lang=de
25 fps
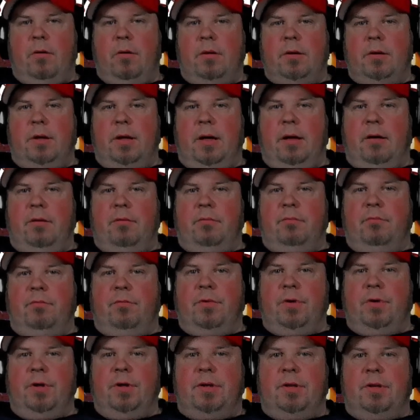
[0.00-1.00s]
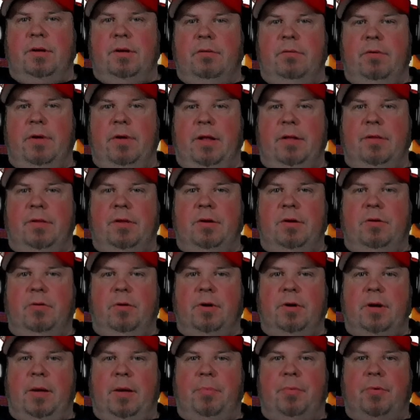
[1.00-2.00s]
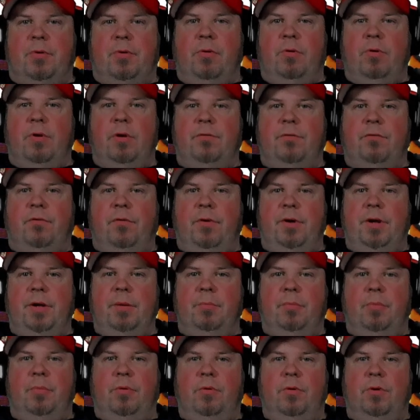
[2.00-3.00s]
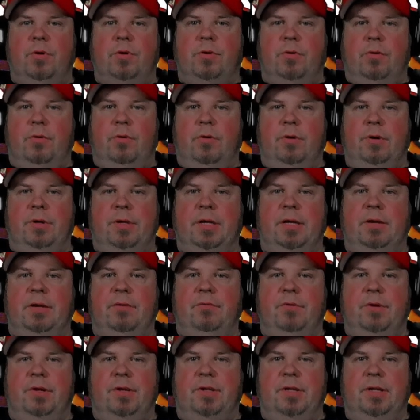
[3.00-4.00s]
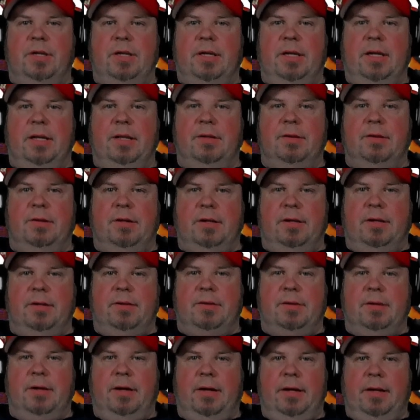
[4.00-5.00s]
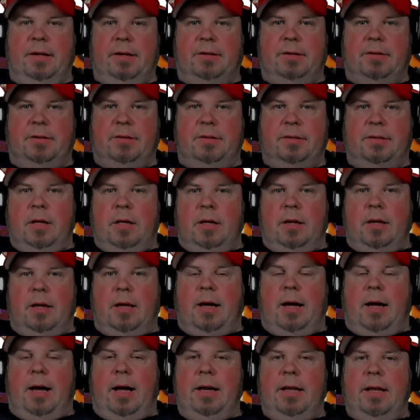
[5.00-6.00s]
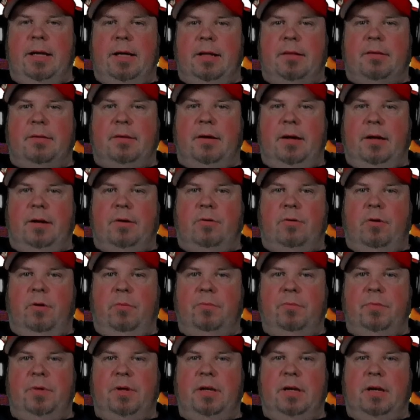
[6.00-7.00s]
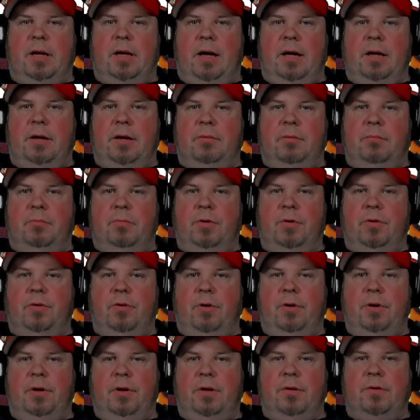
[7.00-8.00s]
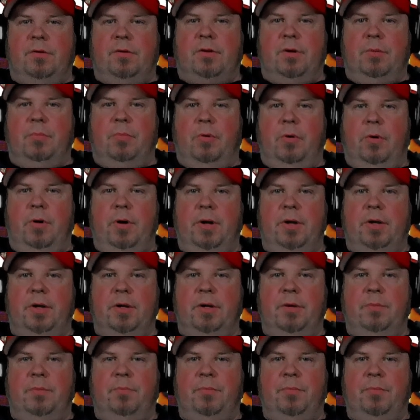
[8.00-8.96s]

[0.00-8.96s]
Dann wird, werden Sie dort abgeholt von dem Boot und denen wird die Insel gezeigt. Nach einiger Zeit kommen Sie in ein besonderes Gebäude,